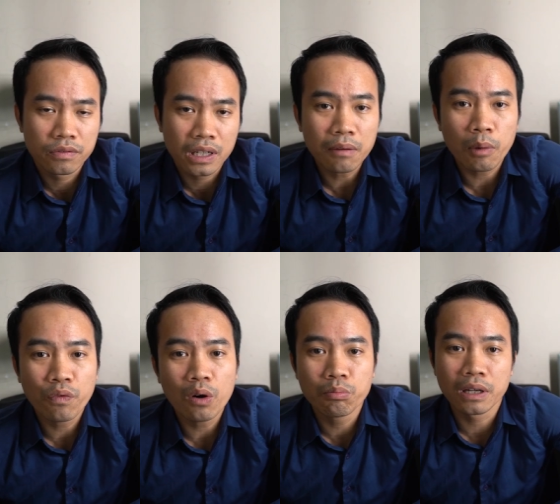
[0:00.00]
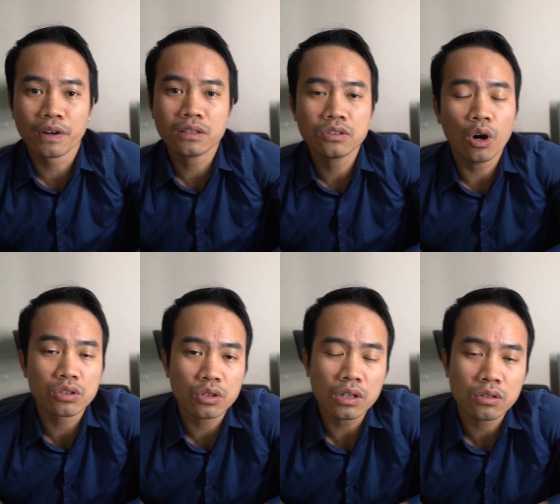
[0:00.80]
với các mẫu phong mình vẫn chọn
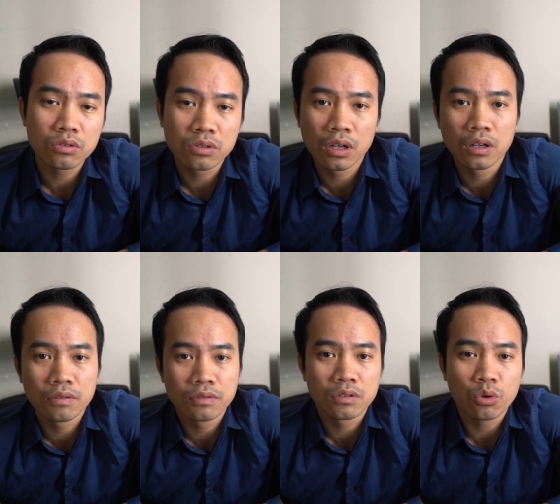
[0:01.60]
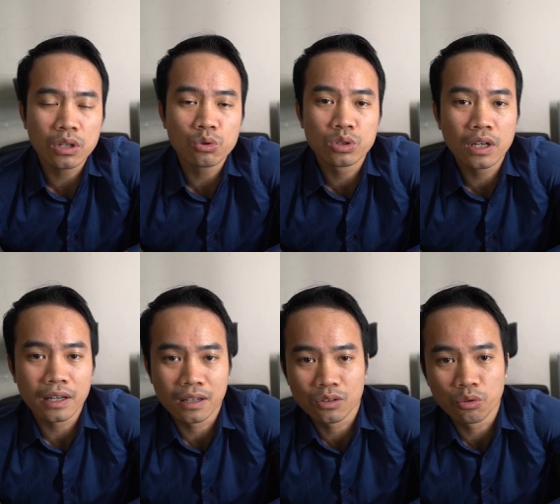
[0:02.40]
cho các uh, cô dâu chú
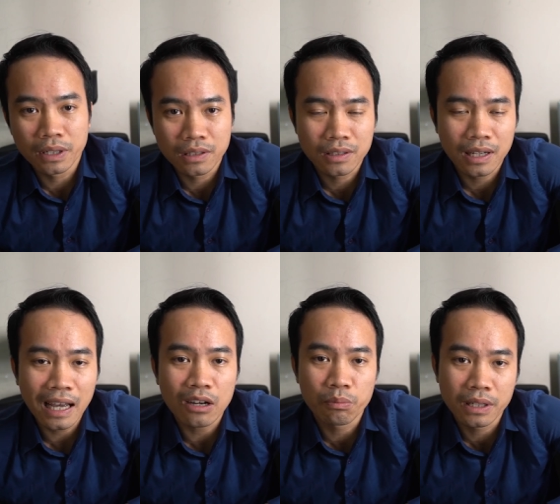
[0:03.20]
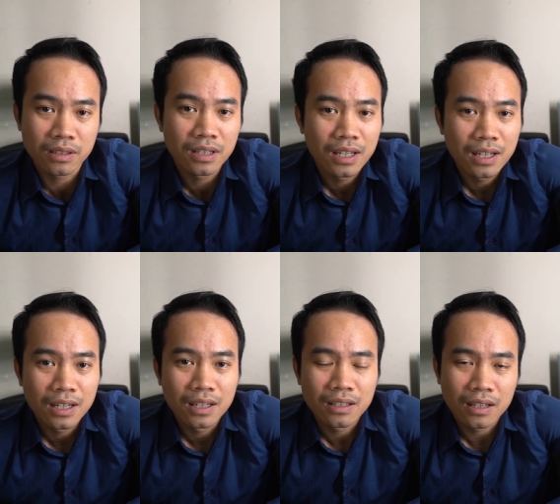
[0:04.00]
rể của mình khách hàng của mình
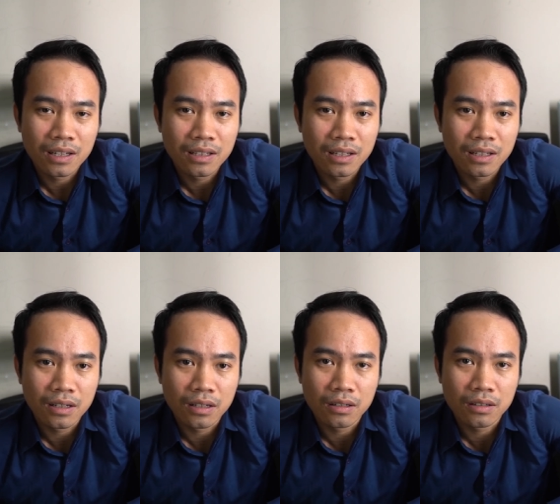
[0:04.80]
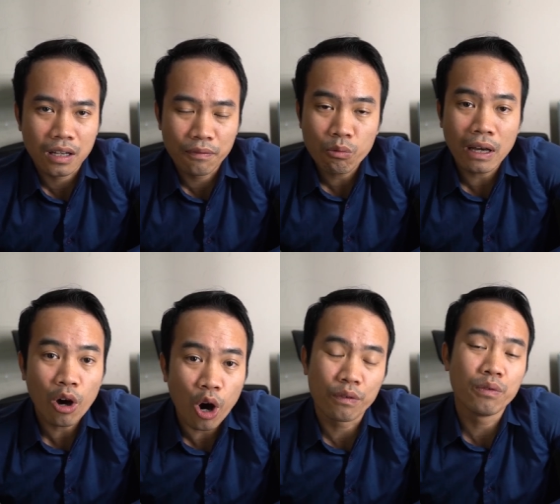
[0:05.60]
thì thì uh, cái phong ăn
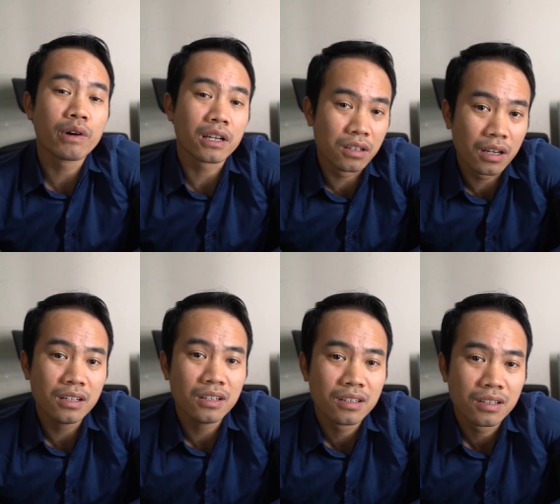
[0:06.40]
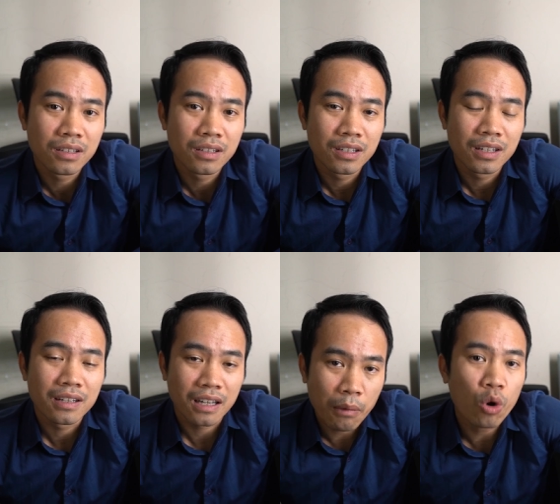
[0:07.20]
hỏi và phong ngày cưới ấy,
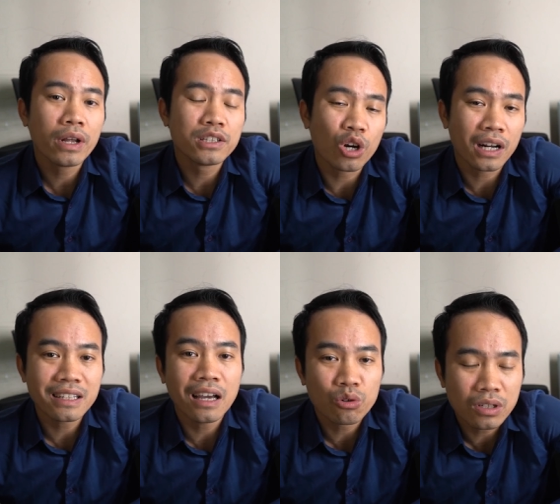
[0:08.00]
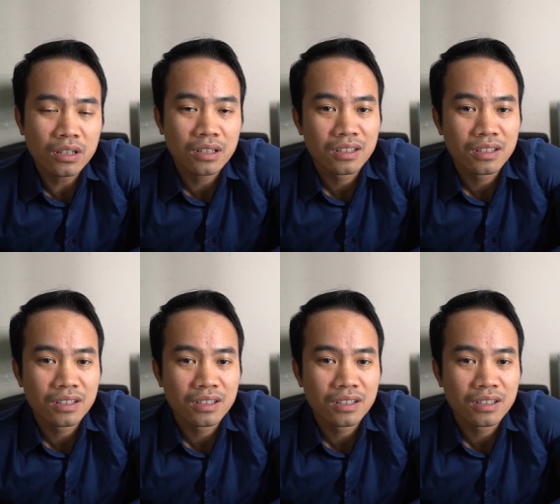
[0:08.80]
thì mẫu nên chọn khác nhau nhé